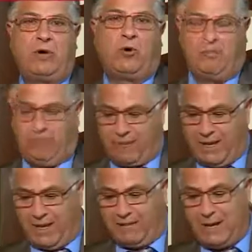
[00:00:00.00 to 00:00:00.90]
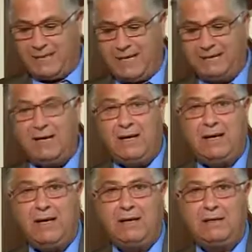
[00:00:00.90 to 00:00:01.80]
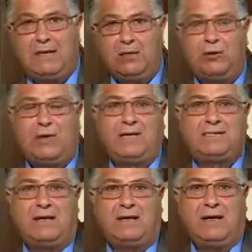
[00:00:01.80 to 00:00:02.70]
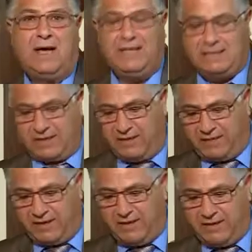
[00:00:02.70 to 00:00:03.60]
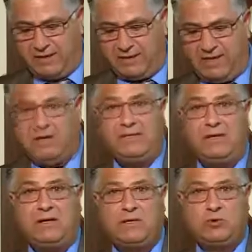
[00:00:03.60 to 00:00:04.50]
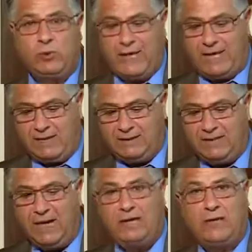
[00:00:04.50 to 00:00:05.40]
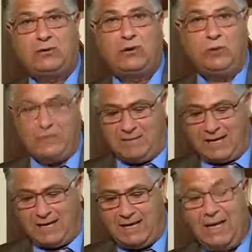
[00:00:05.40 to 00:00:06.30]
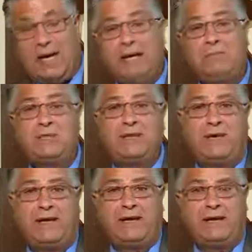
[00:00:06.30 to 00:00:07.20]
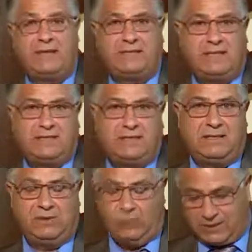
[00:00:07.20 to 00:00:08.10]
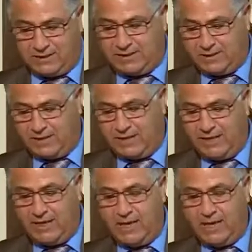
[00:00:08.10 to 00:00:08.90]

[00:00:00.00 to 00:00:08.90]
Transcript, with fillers: بكم بعد أن دخل قانون قيصر حيز التنفيذ كيف تقرأ سوريا تداعياته المحتملة على المستويين السياسي والاقتصادي